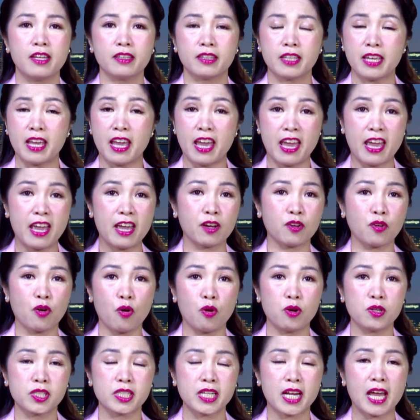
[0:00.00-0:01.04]
thì e
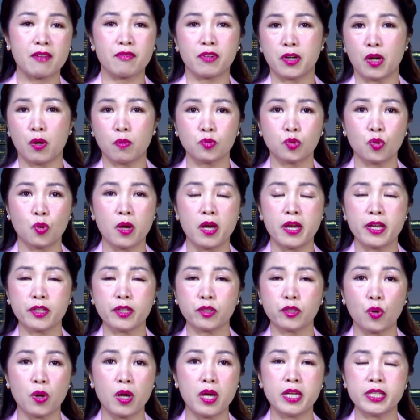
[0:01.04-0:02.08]
cổ ra và đóng thuế,
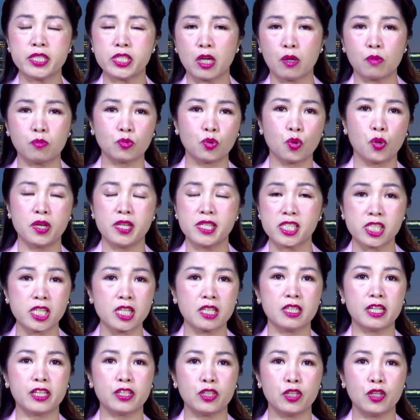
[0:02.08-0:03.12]
thuế chồng thuế rất là